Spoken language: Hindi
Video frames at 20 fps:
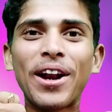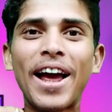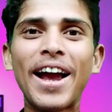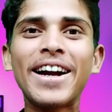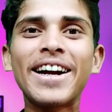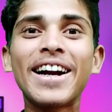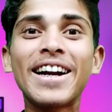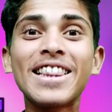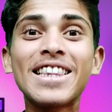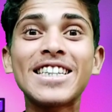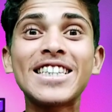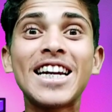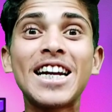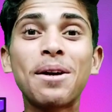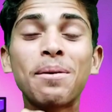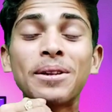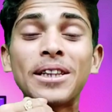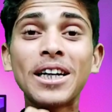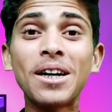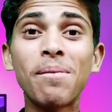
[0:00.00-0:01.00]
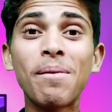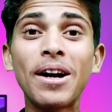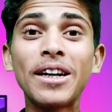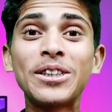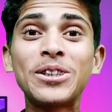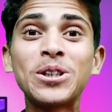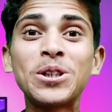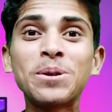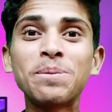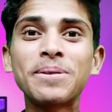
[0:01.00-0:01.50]
को लाइक कर दीजिए अभी तक
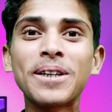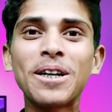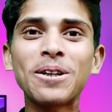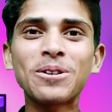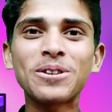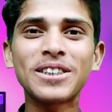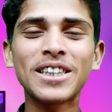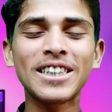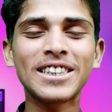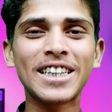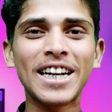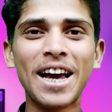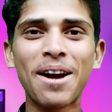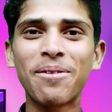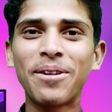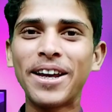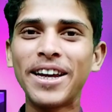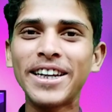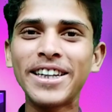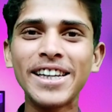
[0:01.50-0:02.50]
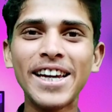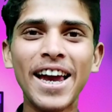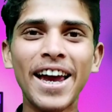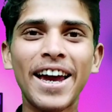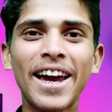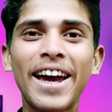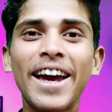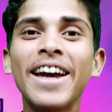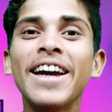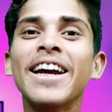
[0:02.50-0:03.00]
हमारे YouTube चैनल को सब्सक्राइब नहीं किए
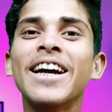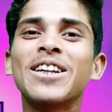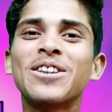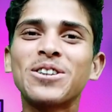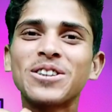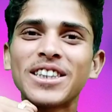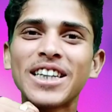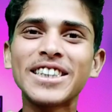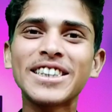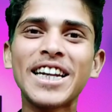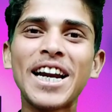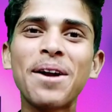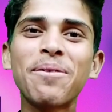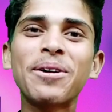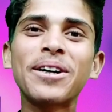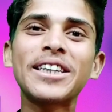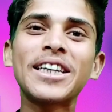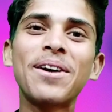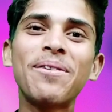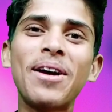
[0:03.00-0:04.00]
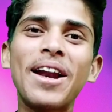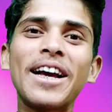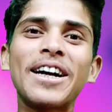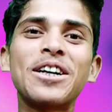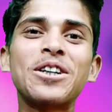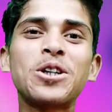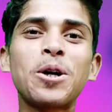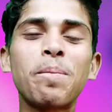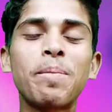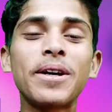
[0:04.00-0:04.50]
हैं तो सब्सक्राइब करके बेल
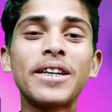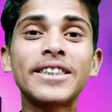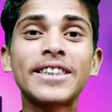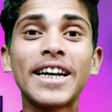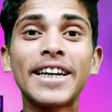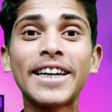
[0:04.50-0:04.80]
आइकन को प्रेस